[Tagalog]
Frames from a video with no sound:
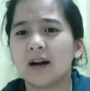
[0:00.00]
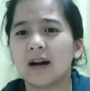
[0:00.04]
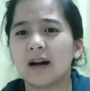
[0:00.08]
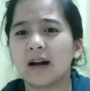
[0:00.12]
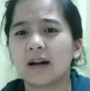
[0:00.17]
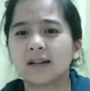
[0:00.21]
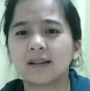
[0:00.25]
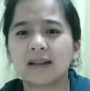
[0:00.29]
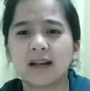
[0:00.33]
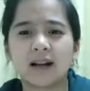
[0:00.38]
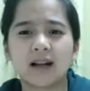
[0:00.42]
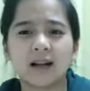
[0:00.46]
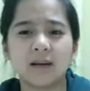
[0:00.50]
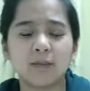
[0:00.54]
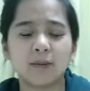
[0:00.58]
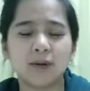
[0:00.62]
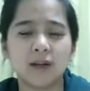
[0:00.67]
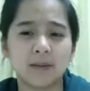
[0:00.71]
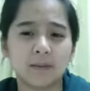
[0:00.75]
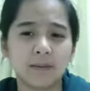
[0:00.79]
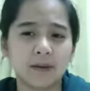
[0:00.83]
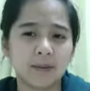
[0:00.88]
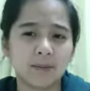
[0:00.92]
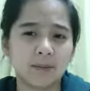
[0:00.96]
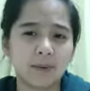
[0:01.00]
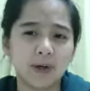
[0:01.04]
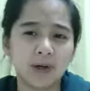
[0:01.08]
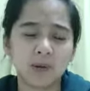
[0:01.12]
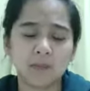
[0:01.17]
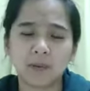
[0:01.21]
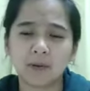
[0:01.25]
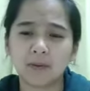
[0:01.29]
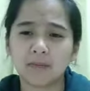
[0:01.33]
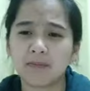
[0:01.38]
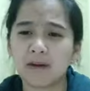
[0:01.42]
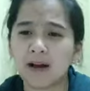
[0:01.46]
Ang tagal mo naman
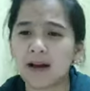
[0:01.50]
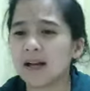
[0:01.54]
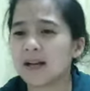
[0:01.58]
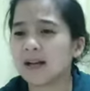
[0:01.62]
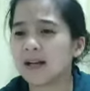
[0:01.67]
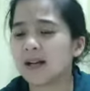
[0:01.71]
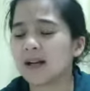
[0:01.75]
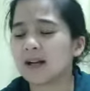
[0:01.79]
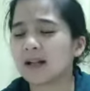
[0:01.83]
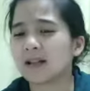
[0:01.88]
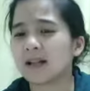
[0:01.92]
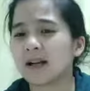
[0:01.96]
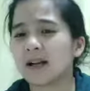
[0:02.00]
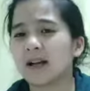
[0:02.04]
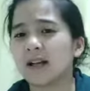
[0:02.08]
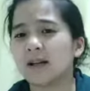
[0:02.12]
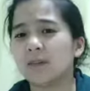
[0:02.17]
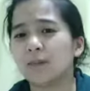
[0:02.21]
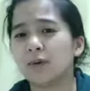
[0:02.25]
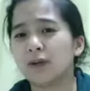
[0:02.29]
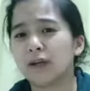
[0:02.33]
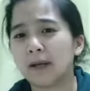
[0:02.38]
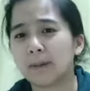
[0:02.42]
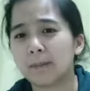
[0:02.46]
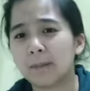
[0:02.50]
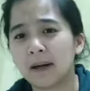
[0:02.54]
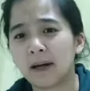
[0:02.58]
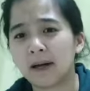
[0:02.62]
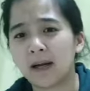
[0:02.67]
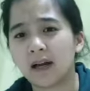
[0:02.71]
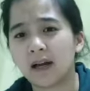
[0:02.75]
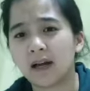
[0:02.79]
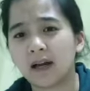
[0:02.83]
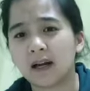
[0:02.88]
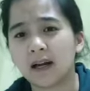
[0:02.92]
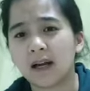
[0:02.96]
pinoprovide, ang tagal mo
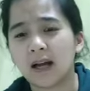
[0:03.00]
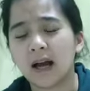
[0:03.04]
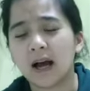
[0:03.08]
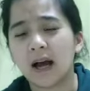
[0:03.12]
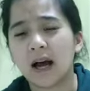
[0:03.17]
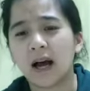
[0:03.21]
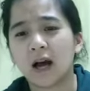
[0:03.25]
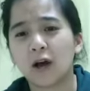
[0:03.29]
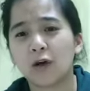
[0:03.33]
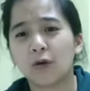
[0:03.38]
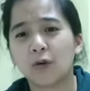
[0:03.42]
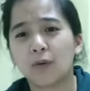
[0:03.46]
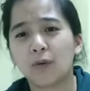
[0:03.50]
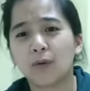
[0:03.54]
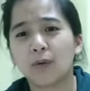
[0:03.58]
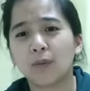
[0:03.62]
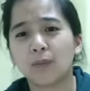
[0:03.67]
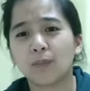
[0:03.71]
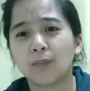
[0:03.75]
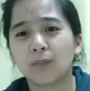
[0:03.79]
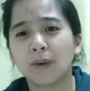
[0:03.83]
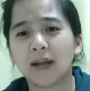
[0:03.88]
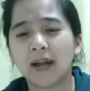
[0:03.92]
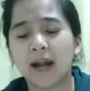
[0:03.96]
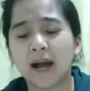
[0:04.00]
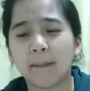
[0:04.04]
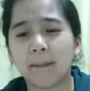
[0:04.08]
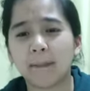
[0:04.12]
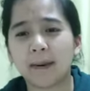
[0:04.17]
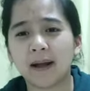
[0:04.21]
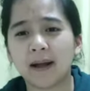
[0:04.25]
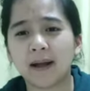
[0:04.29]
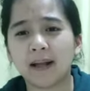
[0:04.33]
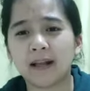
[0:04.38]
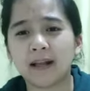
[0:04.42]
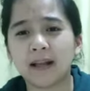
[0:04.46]
namang akong
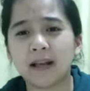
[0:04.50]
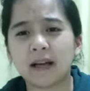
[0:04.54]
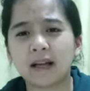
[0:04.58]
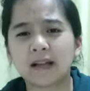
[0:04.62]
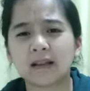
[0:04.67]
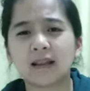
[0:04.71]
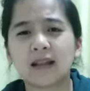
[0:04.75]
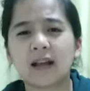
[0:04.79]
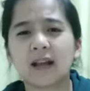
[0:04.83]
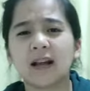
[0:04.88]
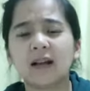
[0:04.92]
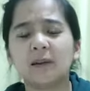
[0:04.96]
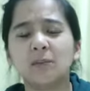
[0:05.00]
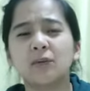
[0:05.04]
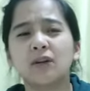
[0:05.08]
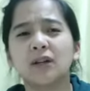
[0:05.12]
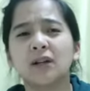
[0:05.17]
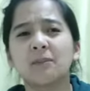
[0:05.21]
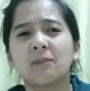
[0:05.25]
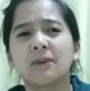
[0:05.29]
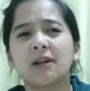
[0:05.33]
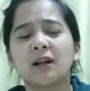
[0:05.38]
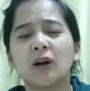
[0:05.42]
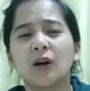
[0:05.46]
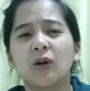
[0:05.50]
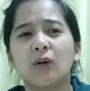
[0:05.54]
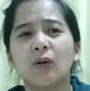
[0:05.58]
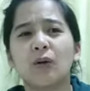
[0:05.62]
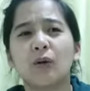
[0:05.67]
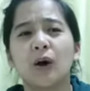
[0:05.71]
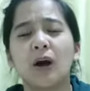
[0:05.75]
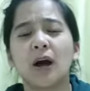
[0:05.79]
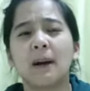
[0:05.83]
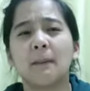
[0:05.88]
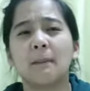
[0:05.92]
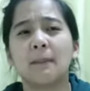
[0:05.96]
pinapagaling, ang tagal mo naman ako
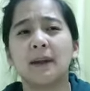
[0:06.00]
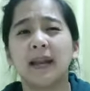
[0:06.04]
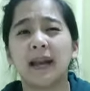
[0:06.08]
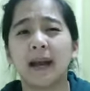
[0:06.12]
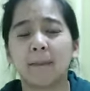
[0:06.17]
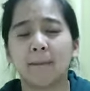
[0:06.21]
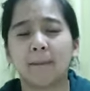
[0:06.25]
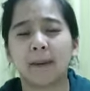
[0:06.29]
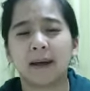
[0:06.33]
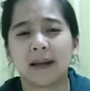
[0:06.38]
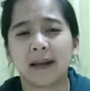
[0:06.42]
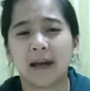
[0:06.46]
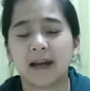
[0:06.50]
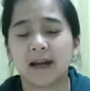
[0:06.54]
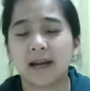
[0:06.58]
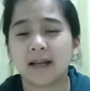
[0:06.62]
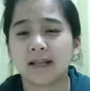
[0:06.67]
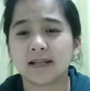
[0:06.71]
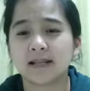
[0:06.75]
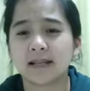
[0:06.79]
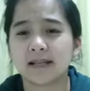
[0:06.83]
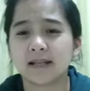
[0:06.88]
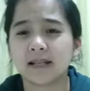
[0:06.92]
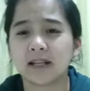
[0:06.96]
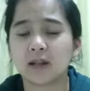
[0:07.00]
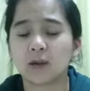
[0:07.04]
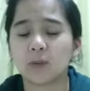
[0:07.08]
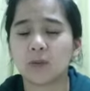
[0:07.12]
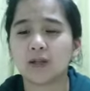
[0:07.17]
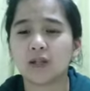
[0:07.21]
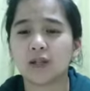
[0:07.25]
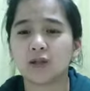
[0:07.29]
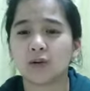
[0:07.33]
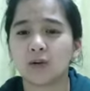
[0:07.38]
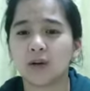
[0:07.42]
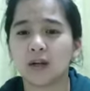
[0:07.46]
pinaparanas sa
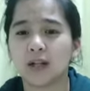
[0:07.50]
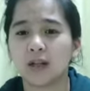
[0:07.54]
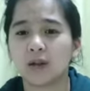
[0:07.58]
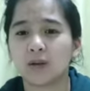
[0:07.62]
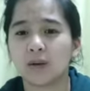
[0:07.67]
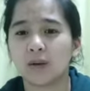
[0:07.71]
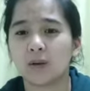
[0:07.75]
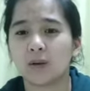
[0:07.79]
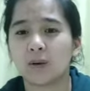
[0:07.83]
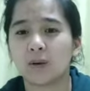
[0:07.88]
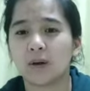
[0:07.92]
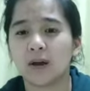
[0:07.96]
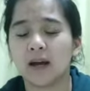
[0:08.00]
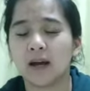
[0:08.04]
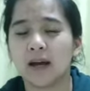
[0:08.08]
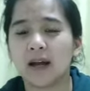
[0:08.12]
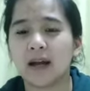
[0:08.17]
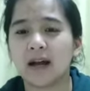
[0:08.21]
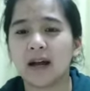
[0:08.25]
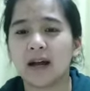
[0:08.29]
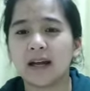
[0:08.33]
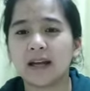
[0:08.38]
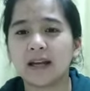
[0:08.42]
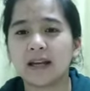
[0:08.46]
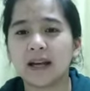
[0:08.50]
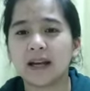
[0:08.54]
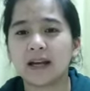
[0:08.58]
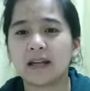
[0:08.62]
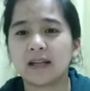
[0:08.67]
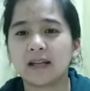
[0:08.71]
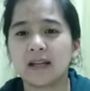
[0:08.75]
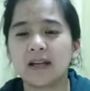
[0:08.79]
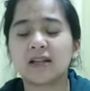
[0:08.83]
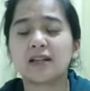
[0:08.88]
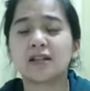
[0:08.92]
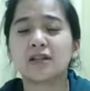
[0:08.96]
sitwasyong ito. Ayan,
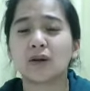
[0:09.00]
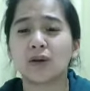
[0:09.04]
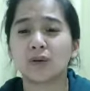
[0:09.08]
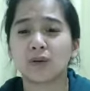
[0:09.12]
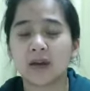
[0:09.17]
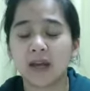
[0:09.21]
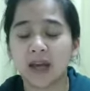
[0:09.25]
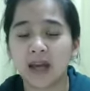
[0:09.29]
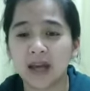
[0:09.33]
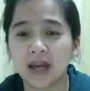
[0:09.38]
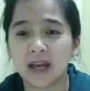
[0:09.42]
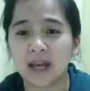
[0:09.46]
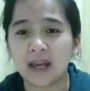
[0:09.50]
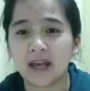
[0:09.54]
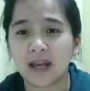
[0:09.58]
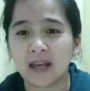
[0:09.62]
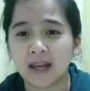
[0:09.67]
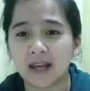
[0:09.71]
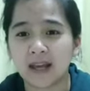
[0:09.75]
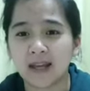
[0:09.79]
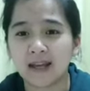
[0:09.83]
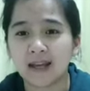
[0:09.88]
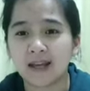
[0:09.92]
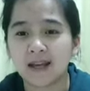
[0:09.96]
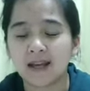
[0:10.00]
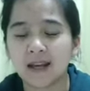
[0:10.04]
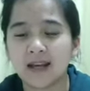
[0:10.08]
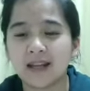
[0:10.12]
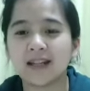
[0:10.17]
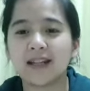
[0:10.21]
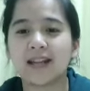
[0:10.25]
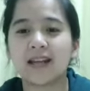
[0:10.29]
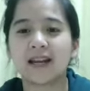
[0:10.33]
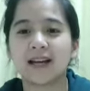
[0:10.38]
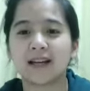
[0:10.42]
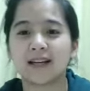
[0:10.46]
it's okay.
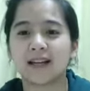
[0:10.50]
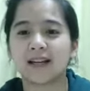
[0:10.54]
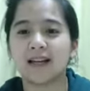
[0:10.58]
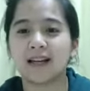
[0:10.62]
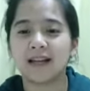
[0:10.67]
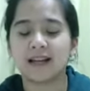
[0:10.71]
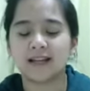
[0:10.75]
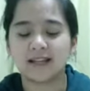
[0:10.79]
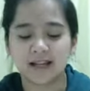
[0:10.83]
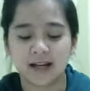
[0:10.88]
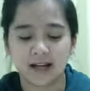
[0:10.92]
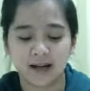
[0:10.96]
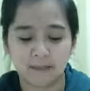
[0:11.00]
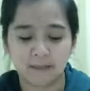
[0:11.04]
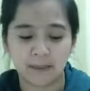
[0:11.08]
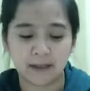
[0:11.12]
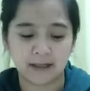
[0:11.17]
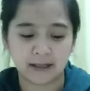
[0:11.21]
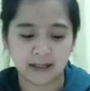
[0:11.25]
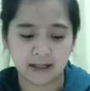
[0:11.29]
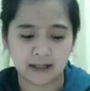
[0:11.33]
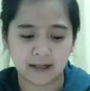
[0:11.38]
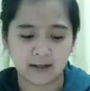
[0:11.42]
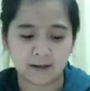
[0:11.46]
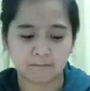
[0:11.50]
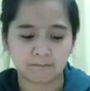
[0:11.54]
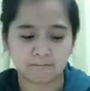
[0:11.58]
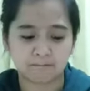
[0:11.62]
Hindi ka nag-iisa kapatid.